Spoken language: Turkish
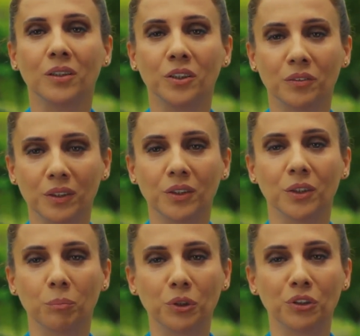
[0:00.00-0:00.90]
alışveriş
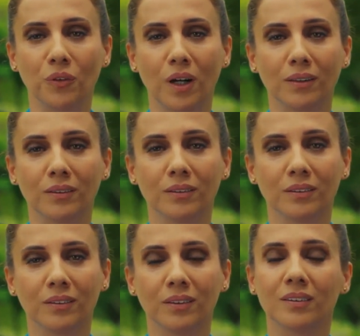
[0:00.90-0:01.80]
yapışı var.
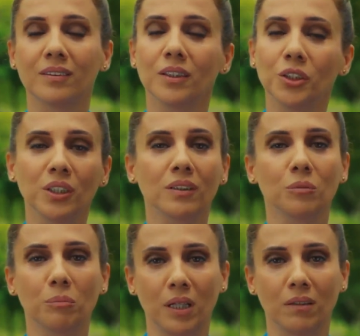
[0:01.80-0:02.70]

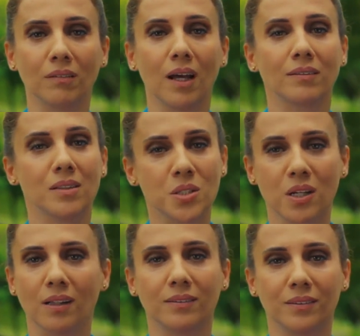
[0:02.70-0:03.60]
Taşıyanın belinden diz
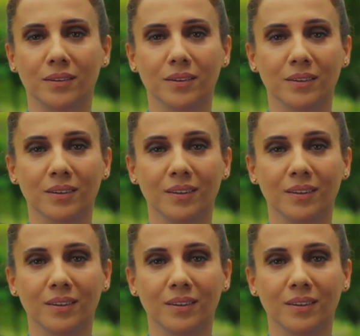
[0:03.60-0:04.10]
kaptırır.